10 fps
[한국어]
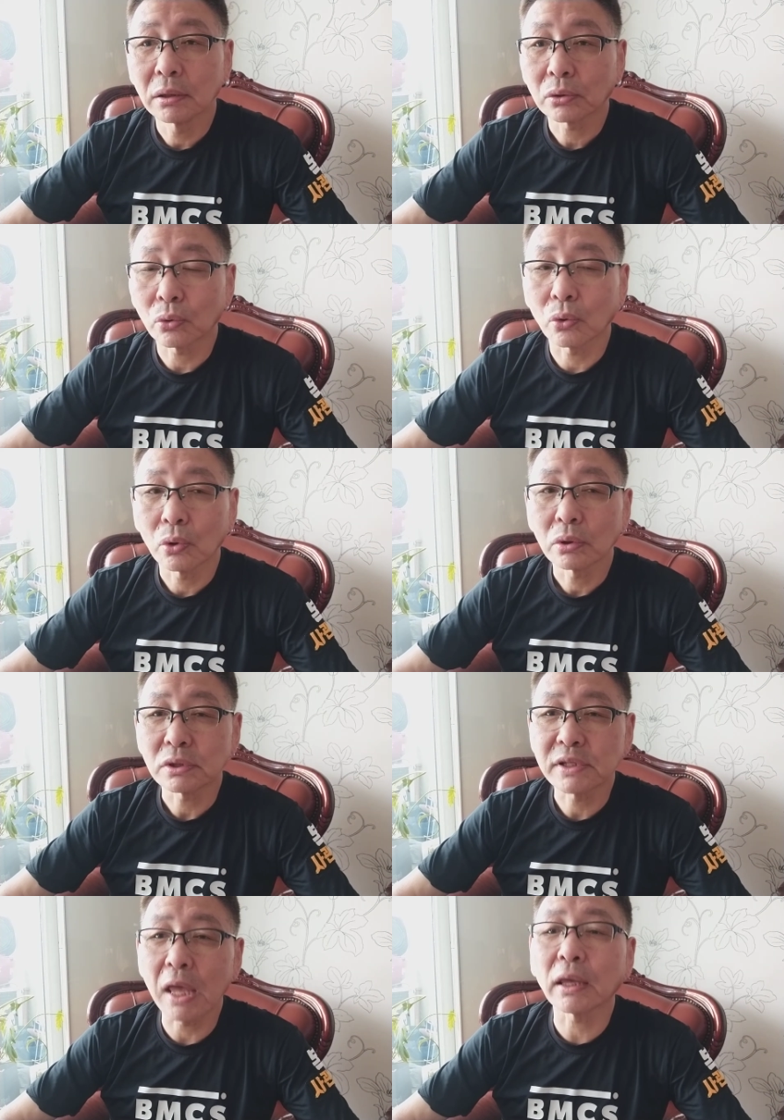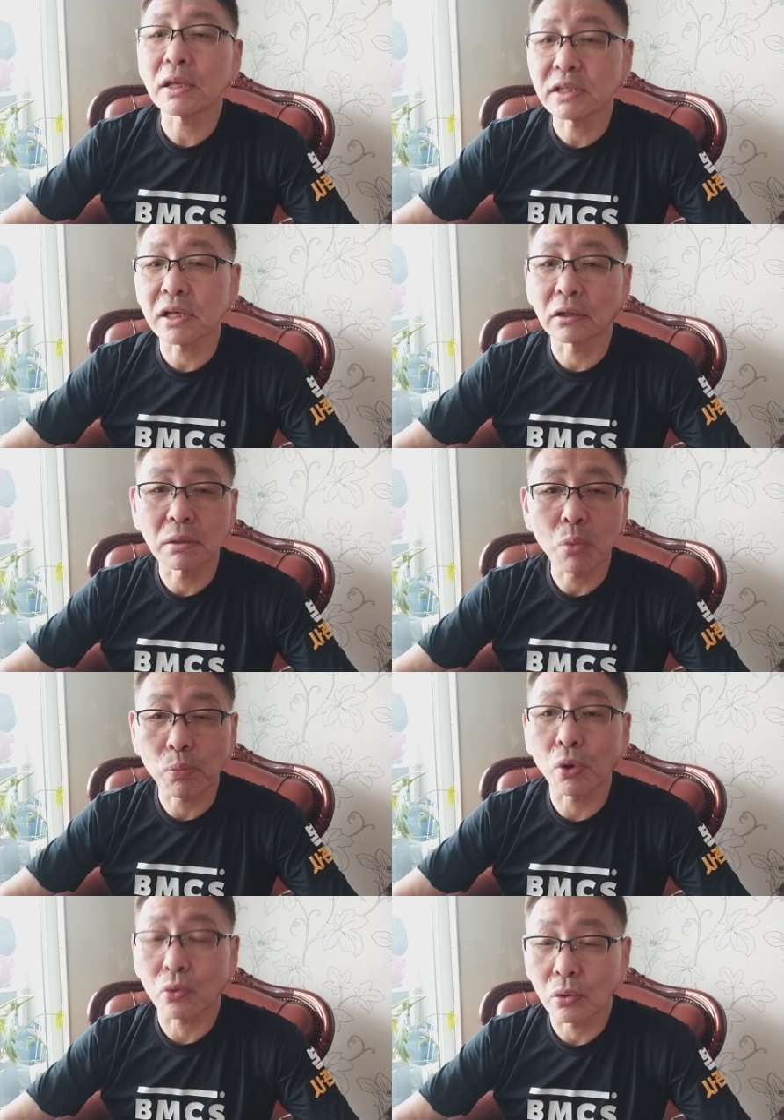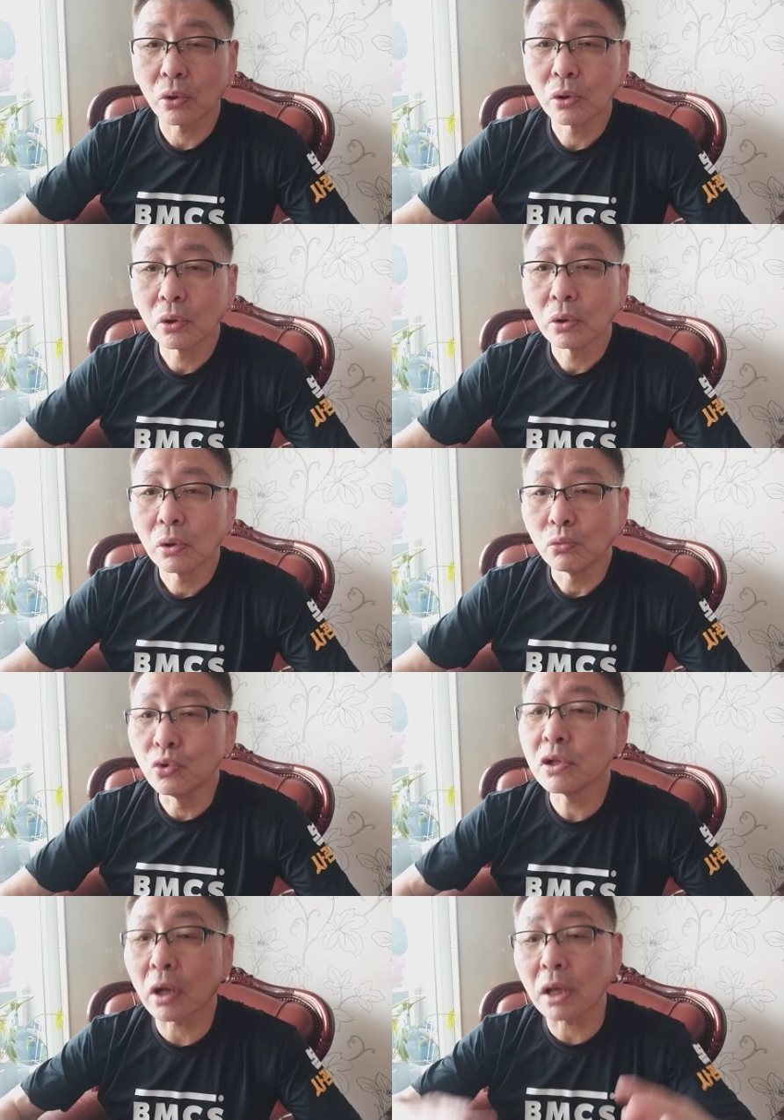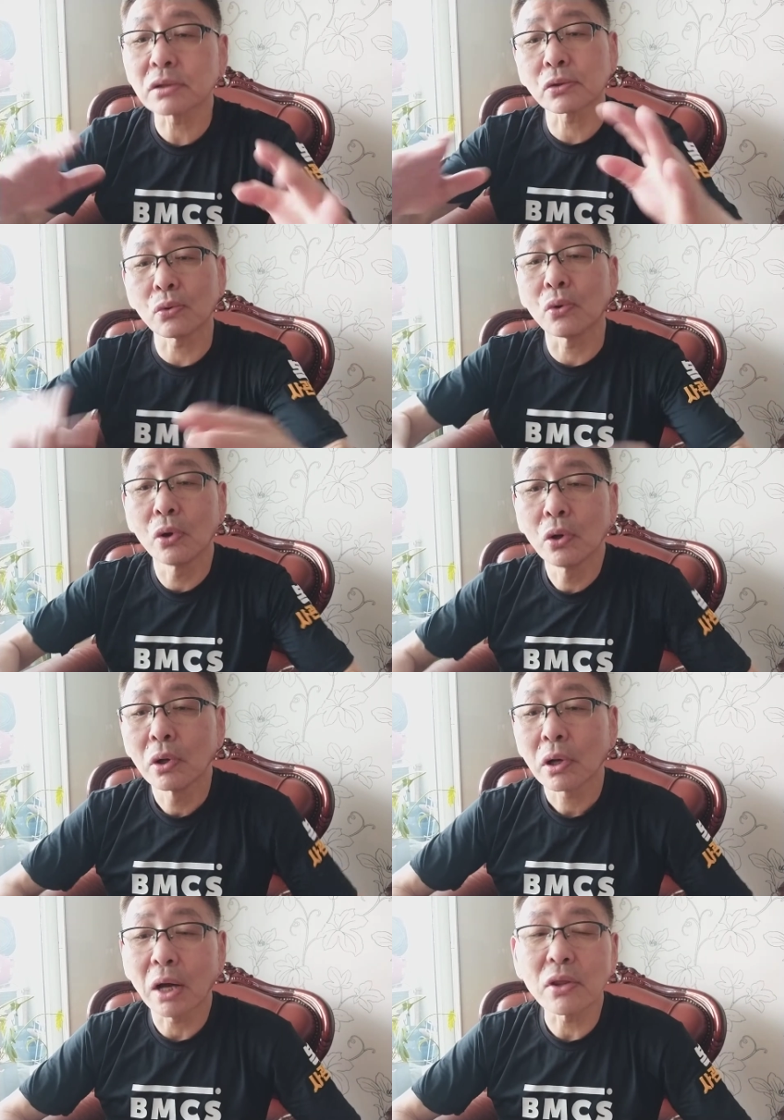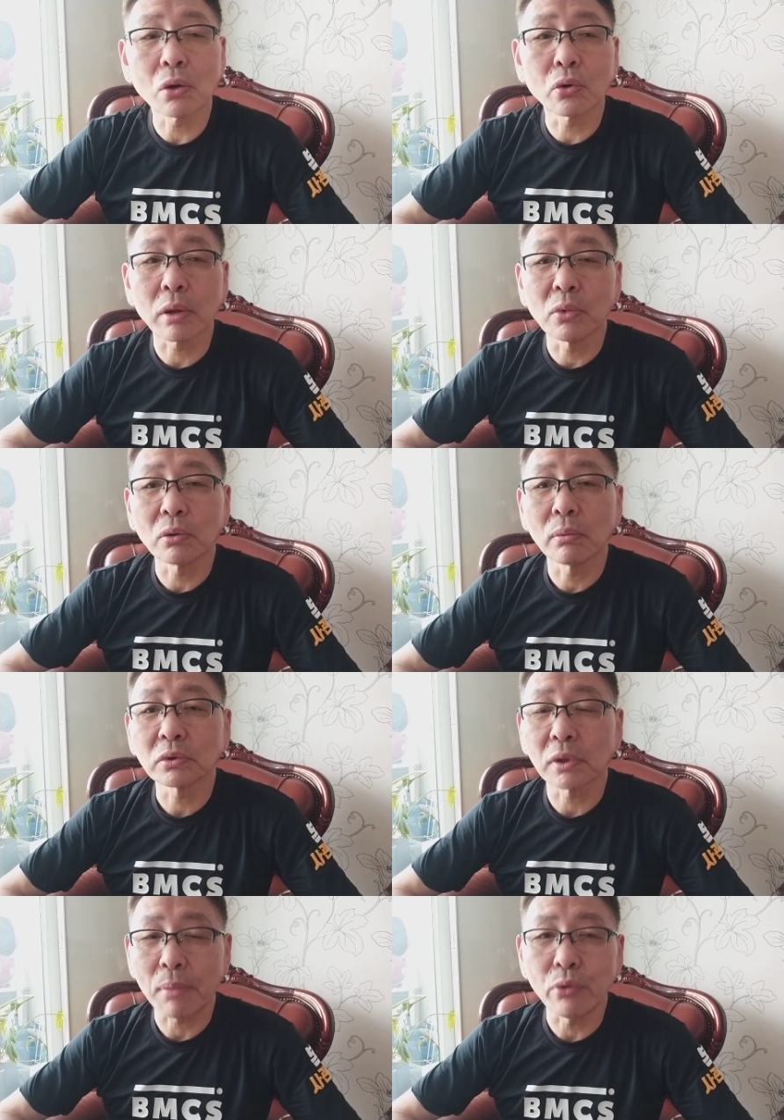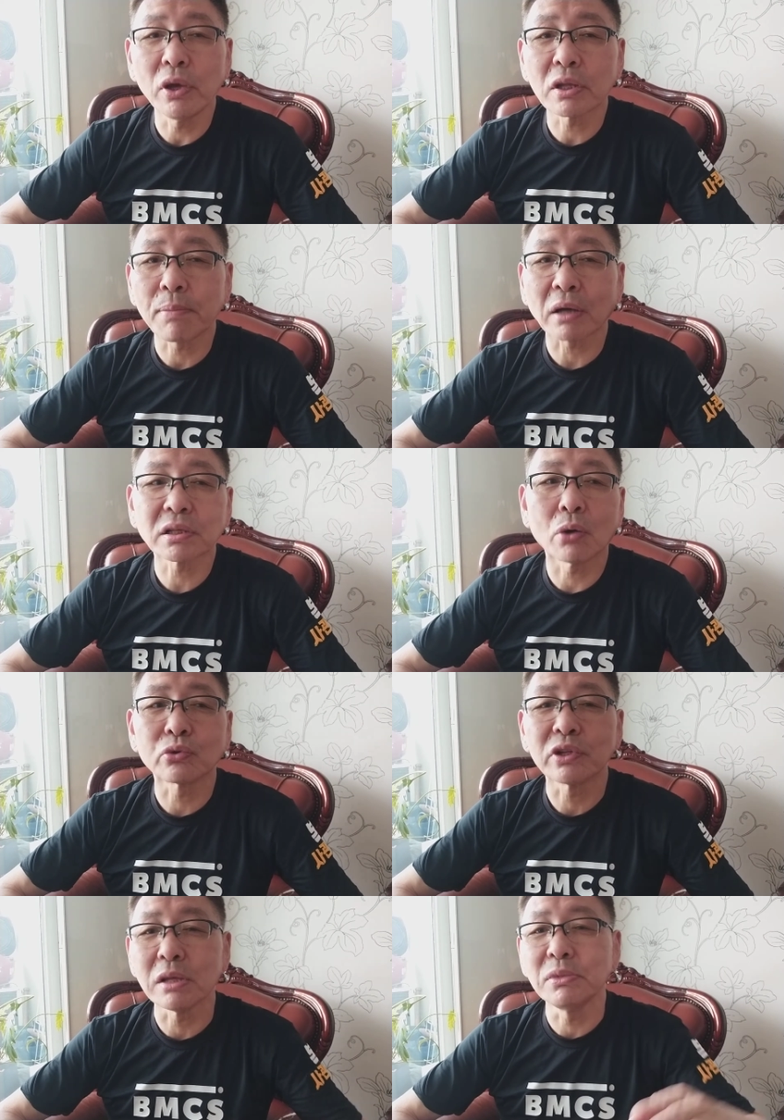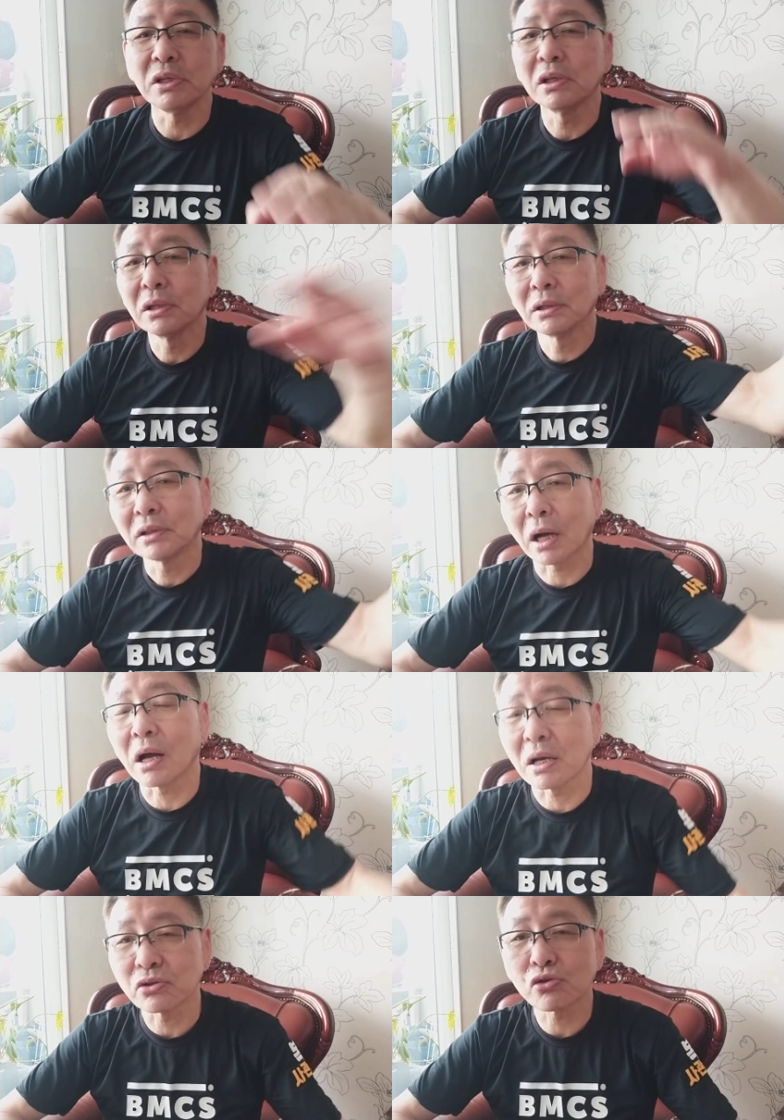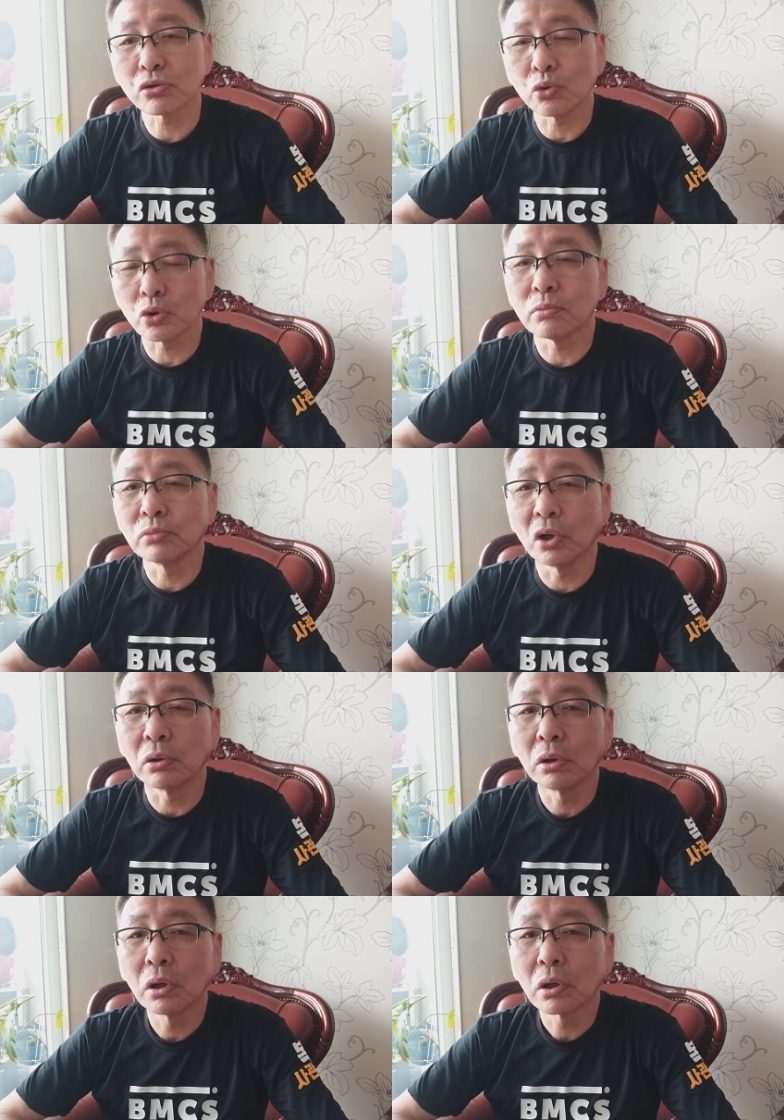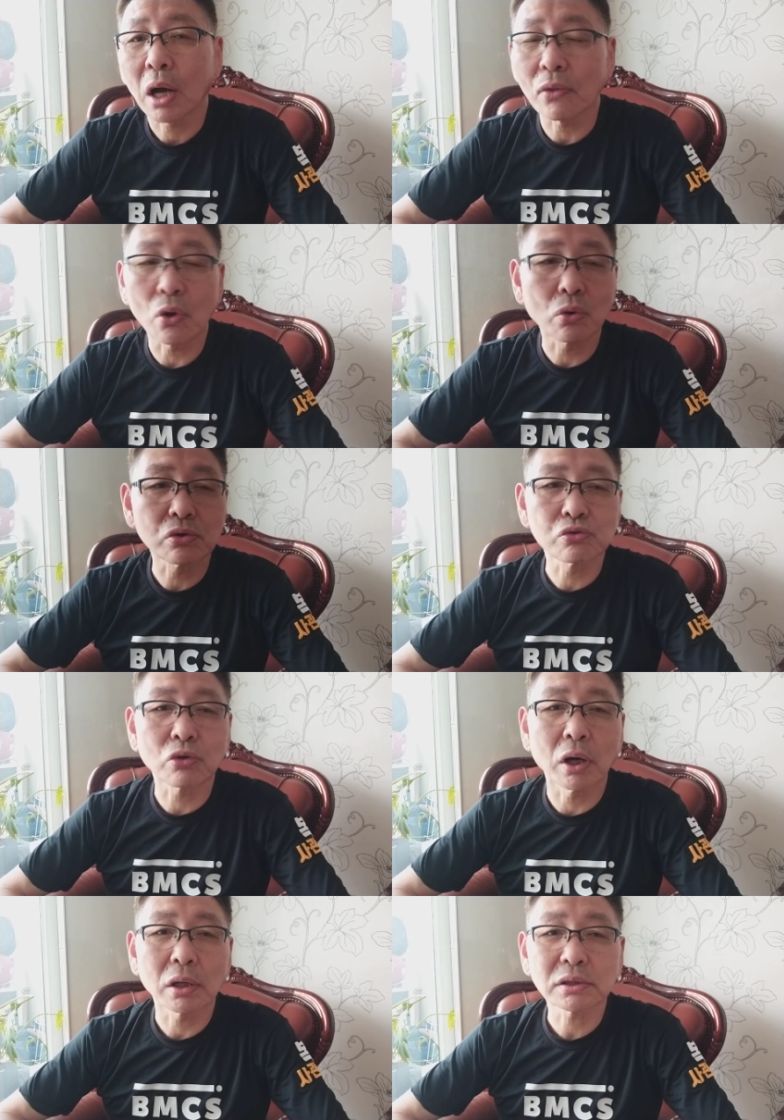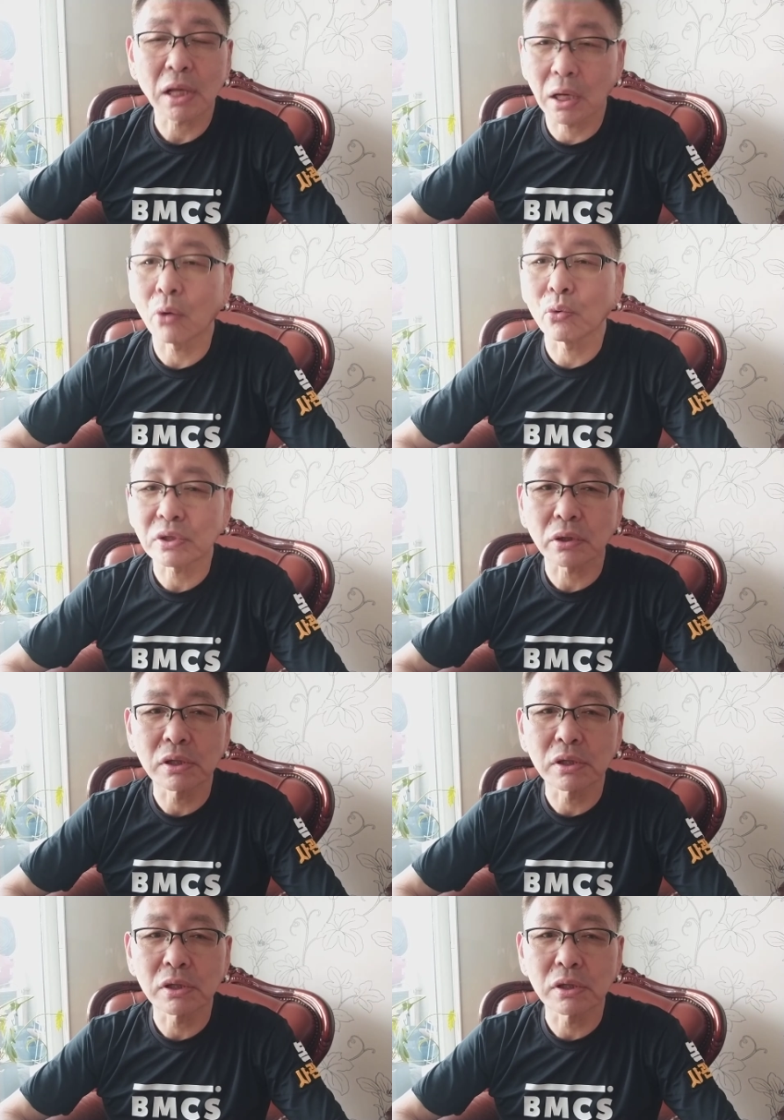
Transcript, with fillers: 또 세계 시장을 목표로 우리나라에서도 카넬론의 뭐 이제 메위에더 파키아오는 이미 약간 간선 선수 요즘 뭐 카넬로 선수가 잘 나오고 있잖아요.